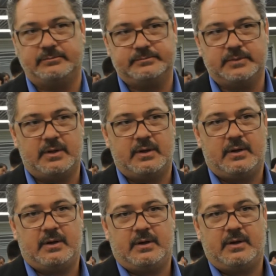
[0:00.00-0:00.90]
Então,
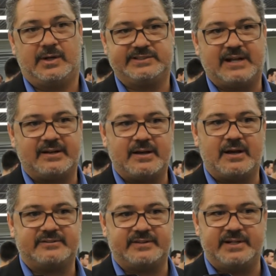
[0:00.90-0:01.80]
acho que
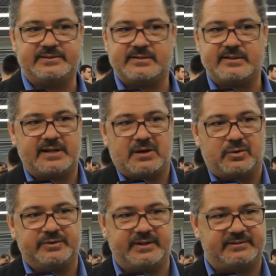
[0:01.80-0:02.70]
as
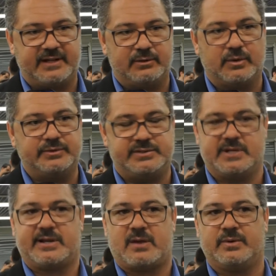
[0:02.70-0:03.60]
críticas aconteceram
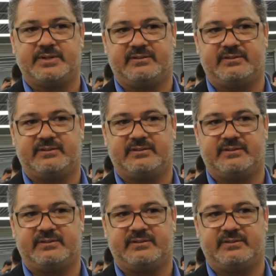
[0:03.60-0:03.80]
quando tinham que